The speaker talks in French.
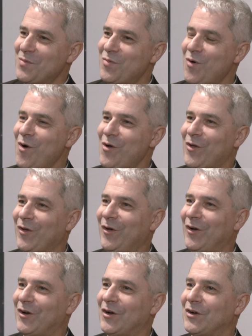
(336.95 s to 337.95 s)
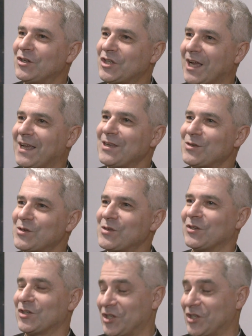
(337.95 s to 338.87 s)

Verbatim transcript: pour que euh, chacun se sente